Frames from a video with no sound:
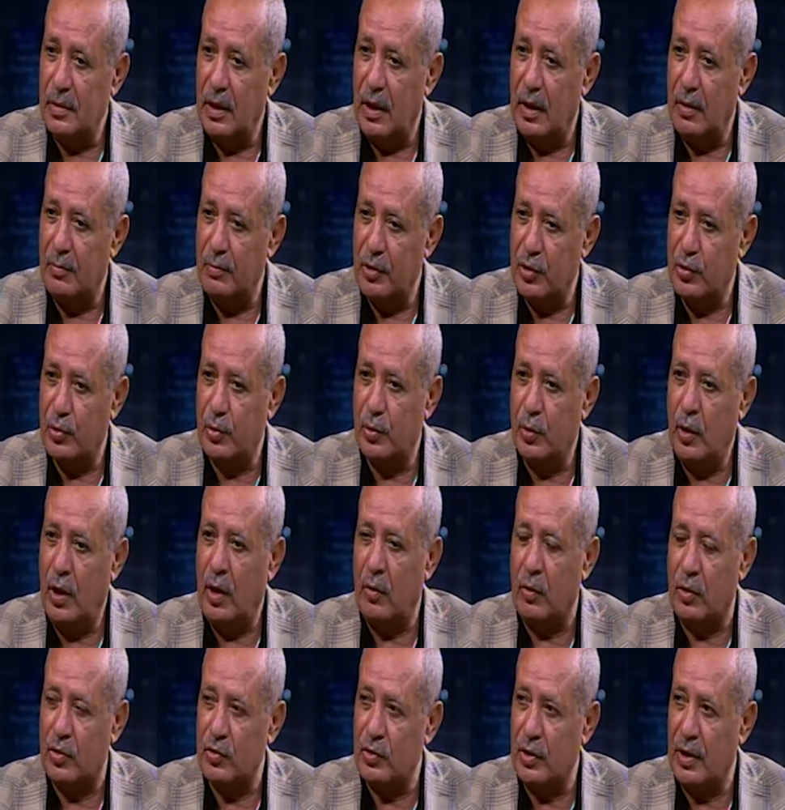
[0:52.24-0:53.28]
المشروع أو
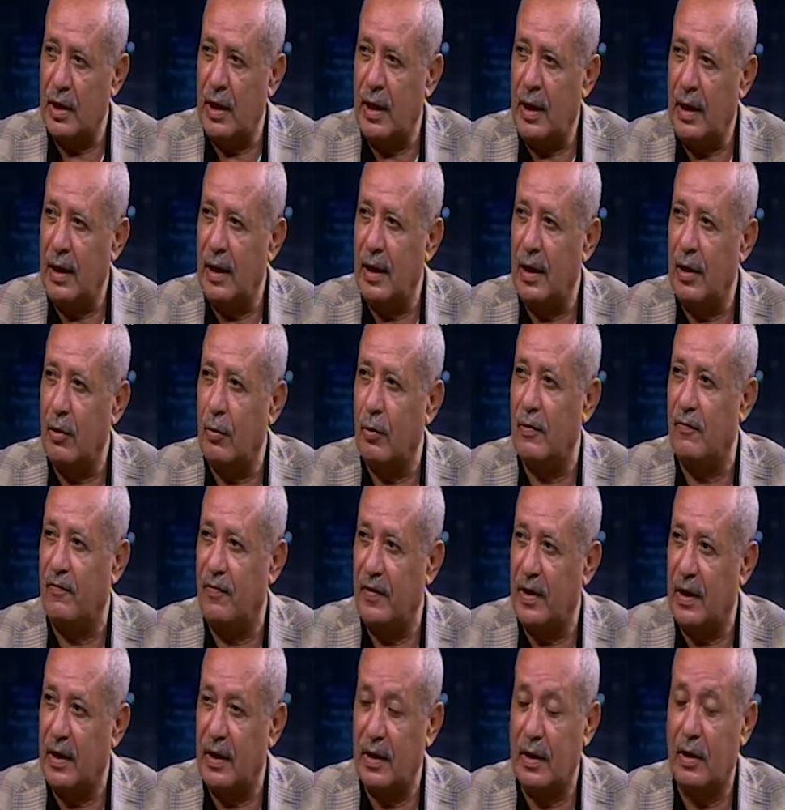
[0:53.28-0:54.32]
الصناعة أو
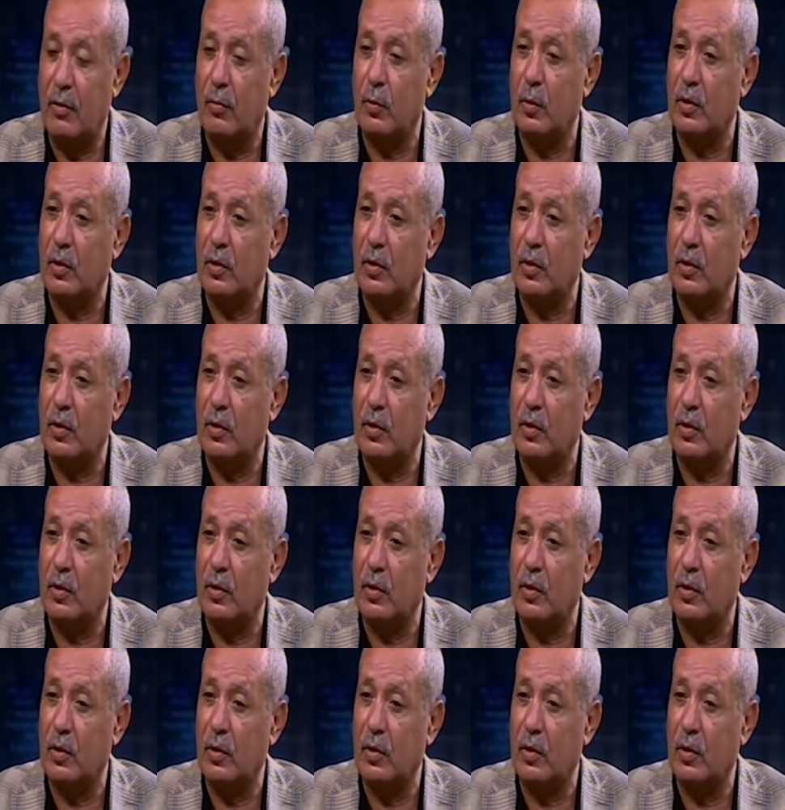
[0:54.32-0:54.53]
الفكر أو